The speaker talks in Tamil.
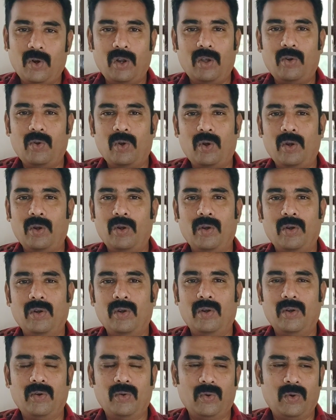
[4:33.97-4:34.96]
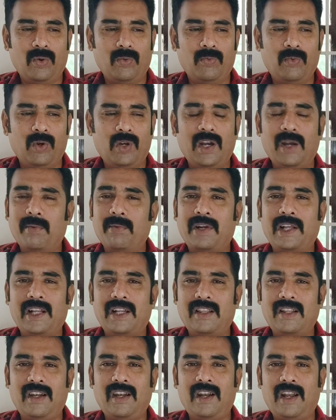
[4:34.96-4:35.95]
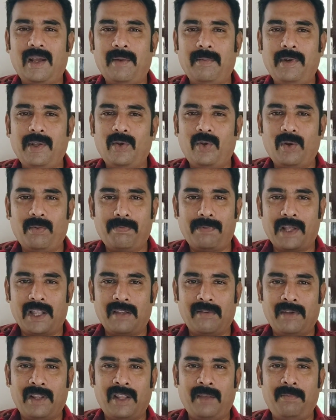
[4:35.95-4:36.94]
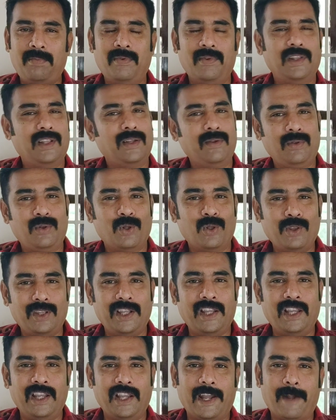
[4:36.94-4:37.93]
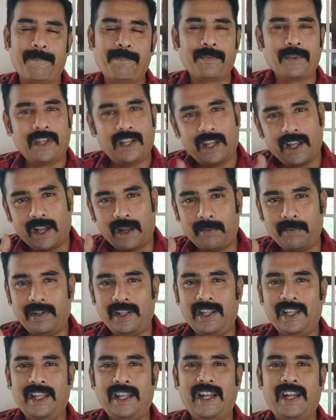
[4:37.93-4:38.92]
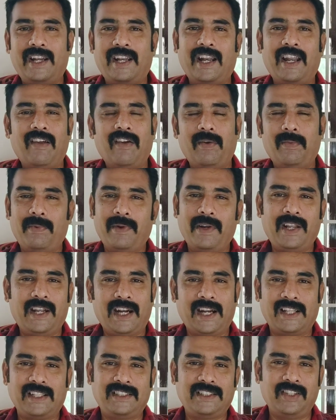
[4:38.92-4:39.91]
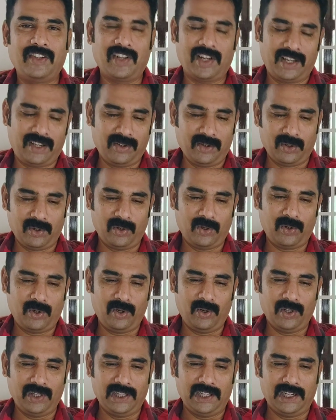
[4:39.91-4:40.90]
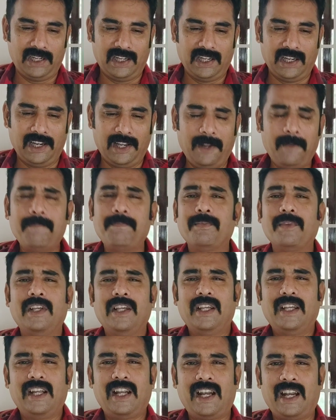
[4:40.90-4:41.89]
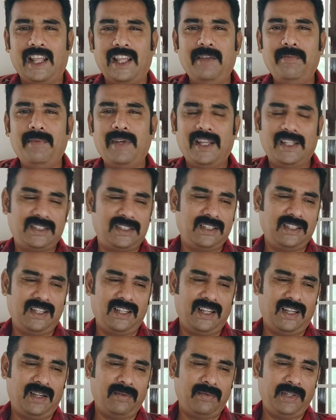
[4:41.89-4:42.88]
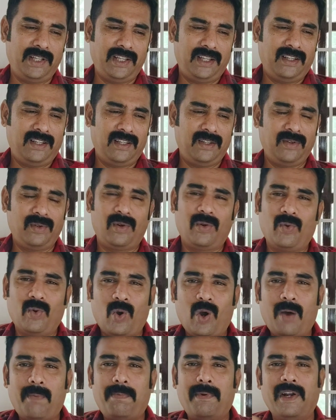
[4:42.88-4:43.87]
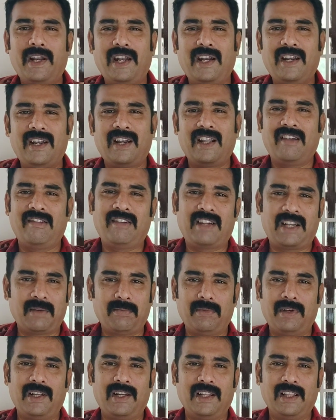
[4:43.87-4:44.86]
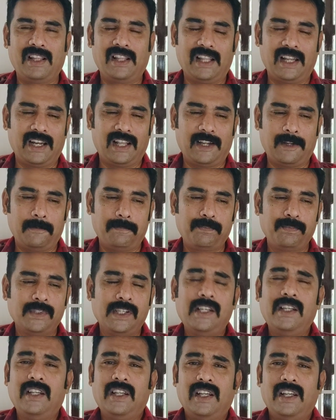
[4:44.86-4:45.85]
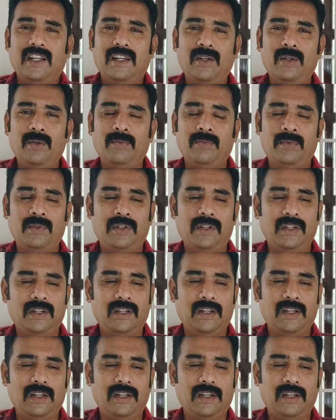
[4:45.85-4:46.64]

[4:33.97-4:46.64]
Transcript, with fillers: உங்களுக்கு ஒரு ஒரு முக்கால் மணி நேரத்துல எல்லாம் அப்படியே ஒரு பதவதைப்பு வந்து தொத்திக்கிங்க அப்படியே ட்ராவல் பண்ணி கடைசி வரைக்கும் கொண்டு வந்திருக்காங்க கிளைமேக்ஸ் அப்படியே ஒரு ஓப்பன் எண்டடாக விட்ட மாதிரி இருந்தது எனக்கு இன்னும்